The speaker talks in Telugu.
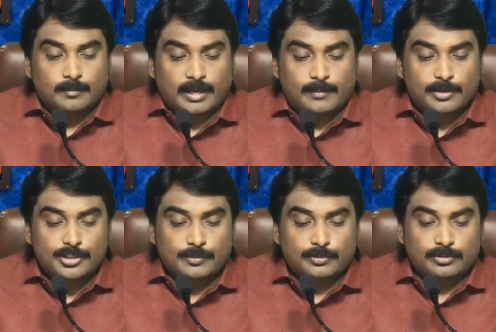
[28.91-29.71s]
బైబిల్
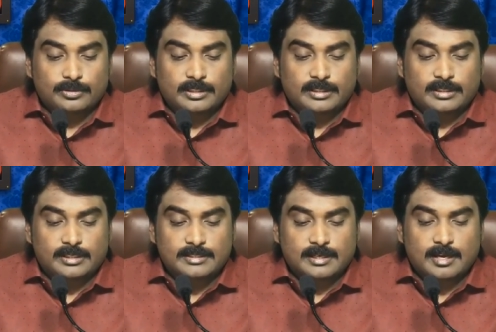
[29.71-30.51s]
చెబుతుంది ఇది
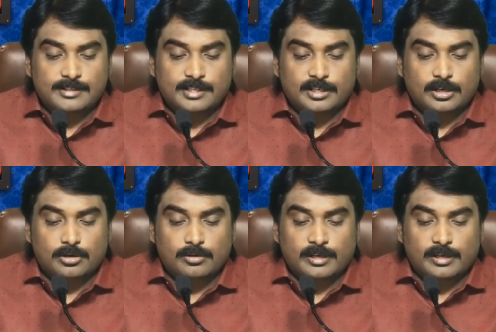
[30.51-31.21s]
నిజంగా జరిగినట్లు